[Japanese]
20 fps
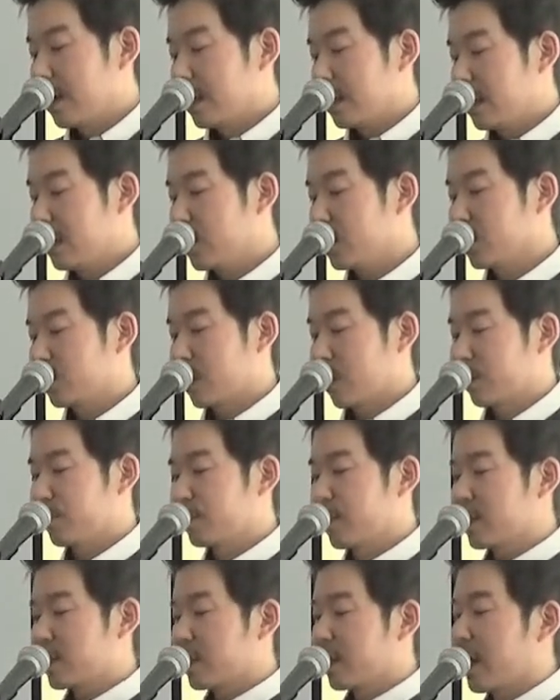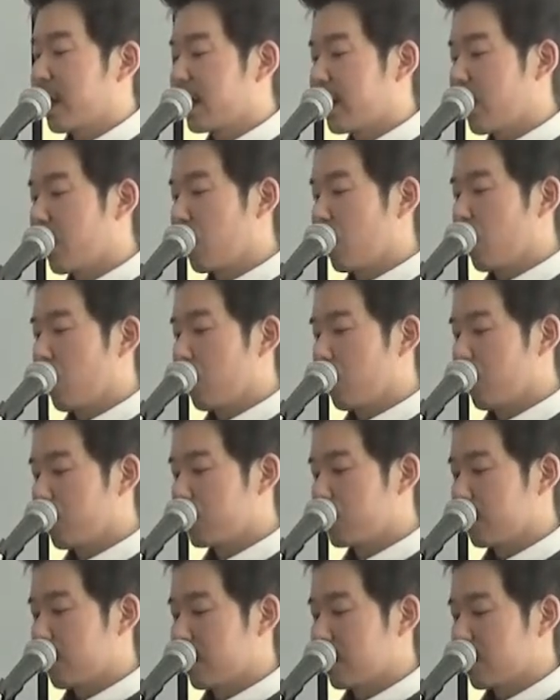いくつかふたつぐらい例を申
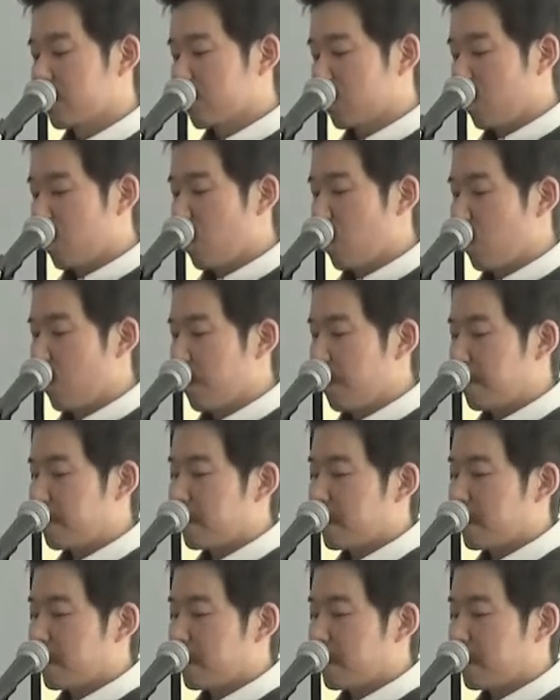しますと、